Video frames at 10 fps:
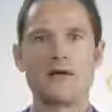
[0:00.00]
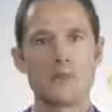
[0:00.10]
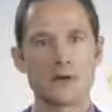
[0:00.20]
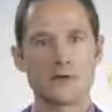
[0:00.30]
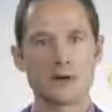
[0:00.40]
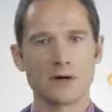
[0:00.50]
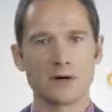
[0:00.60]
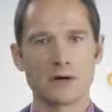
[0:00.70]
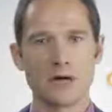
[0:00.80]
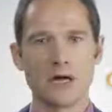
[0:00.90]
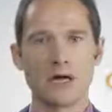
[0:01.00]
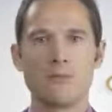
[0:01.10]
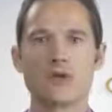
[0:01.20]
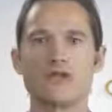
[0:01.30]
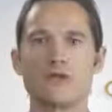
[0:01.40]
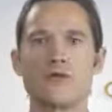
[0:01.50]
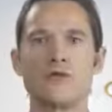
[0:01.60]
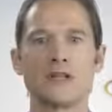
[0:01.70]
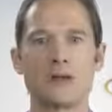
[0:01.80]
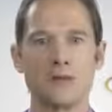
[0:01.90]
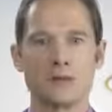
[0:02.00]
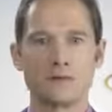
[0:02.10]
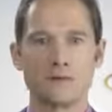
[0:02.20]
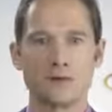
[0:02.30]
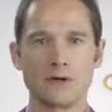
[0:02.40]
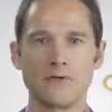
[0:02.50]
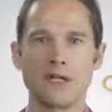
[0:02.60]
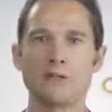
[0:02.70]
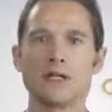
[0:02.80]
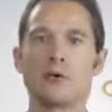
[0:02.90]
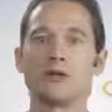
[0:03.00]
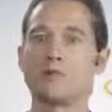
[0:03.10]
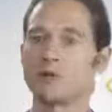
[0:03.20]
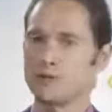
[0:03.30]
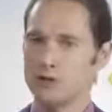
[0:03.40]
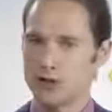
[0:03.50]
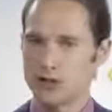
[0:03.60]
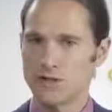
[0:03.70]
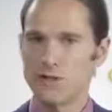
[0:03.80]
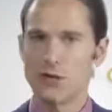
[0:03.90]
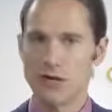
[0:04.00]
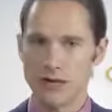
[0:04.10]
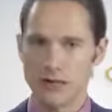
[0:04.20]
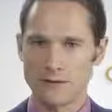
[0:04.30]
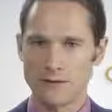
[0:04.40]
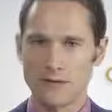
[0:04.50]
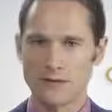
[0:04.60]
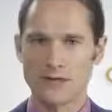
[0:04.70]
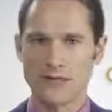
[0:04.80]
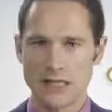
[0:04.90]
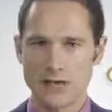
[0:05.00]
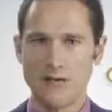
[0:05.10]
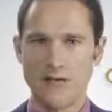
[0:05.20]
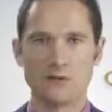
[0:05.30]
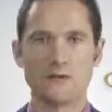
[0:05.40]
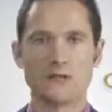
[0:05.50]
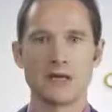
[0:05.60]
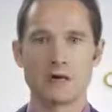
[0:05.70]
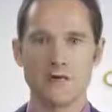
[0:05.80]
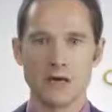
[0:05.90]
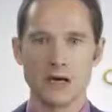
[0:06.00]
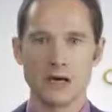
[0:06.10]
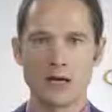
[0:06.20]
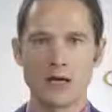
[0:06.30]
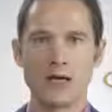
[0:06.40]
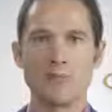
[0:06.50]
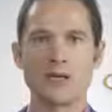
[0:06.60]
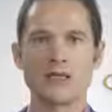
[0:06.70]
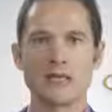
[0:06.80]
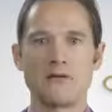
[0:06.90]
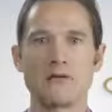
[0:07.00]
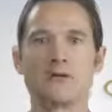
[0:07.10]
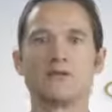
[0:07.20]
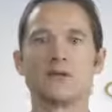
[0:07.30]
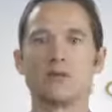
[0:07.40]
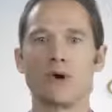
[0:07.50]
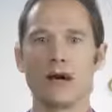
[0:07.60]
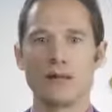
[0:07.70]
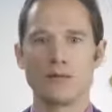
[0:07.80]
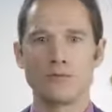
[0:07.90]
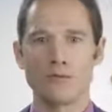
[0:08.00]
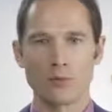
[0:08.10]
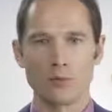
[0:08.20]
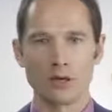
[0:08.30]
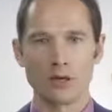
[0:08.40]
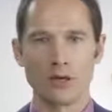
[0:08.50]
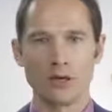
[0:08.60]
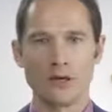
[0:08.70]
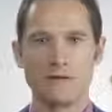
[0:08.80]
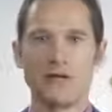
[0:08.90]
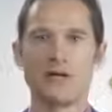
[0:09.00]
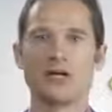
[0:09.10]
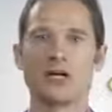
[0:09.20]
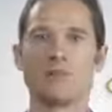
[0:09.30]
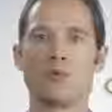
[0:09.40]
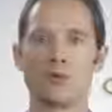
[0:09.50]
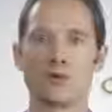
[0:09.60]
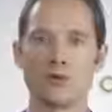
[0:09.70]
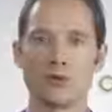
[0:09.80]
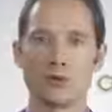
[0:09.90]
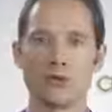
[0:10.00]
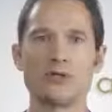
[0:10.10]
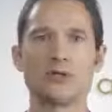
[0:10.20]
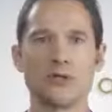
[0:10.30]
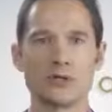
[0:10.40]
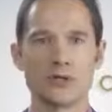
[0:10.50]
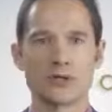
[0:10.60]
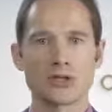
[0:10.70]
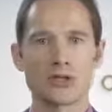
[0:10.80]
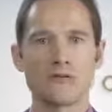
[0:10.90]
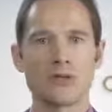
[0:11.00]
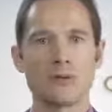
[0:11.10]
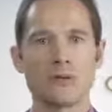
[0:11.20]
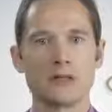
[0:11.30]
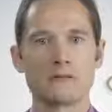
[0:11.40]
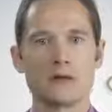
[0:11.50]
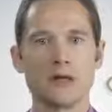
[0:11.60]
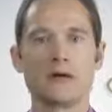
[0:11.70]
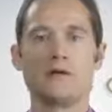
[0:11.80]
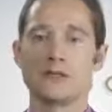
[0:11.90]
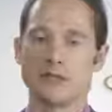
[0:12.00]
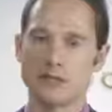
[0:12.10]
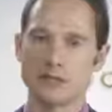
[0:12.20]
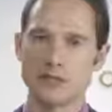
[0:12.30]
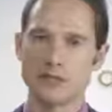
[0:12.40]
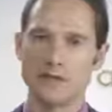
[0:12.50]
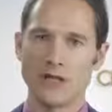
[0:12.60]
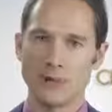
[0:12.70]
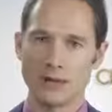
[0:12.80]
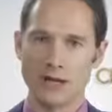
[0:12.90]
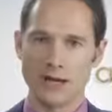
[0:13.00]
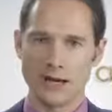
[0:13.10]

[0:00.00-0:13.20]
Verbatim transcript: Во-первых, большинство витаминов, витаминоподобных веществ и минералов в составе ритмов здоровья представлена в натуральной форме, в отличие от полностью синтетических витаминов в Essentials витамины и